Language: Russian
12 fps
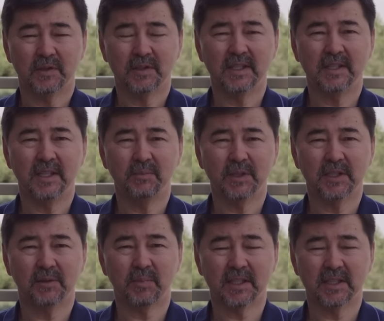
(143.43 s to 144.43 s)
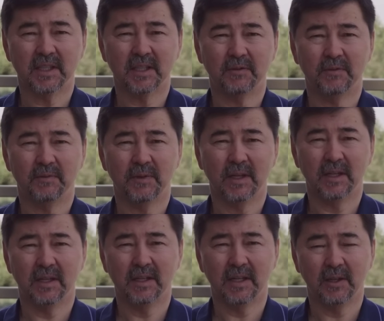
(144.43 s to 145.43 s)
Здесь 70%
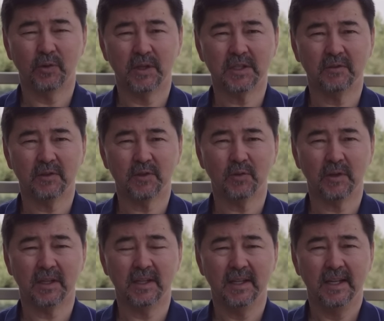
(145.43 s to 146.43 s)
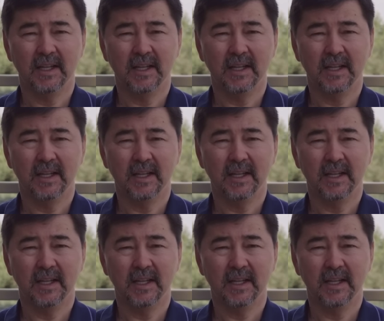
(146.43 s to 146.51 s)
а, огуречного сока